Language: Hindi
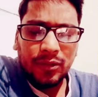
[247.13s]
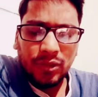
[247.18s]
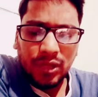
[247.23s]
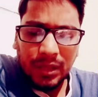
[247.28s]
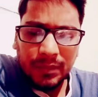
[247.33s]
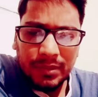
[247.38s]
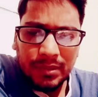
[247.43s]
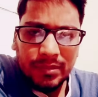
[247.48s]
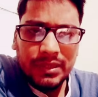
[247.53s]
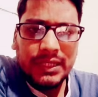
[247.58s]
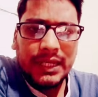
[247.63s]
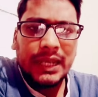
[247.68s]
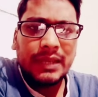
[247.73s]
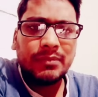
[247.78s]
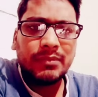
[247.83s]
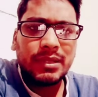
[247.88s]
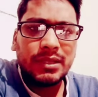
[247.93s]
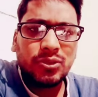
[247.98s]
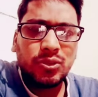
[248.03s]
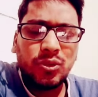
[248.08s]
तो अभी भी
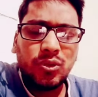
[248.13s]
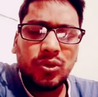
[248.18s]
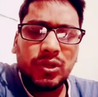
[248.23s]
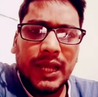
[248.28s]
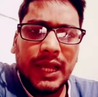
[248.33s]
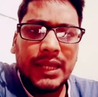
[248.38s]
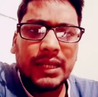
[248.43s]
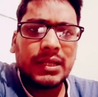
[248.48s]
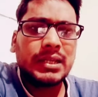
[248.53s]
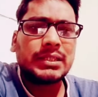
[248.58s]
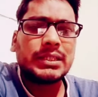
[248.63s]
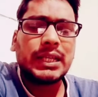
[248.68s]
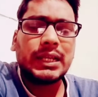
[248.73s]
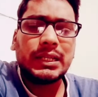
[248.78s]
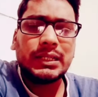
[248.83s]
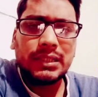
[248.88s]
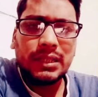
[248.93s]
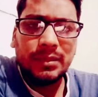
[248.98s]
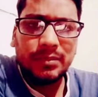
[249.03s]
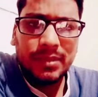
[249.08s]
टाइम है जो लोग
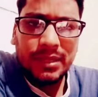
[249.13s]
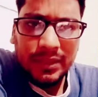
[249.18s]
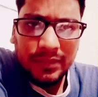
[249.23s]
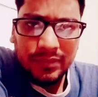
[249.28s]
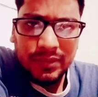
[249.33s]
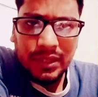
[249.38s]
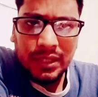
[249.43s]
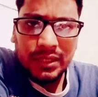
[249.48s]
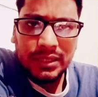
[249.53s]
कार्यकर्ता की तरह बिहेव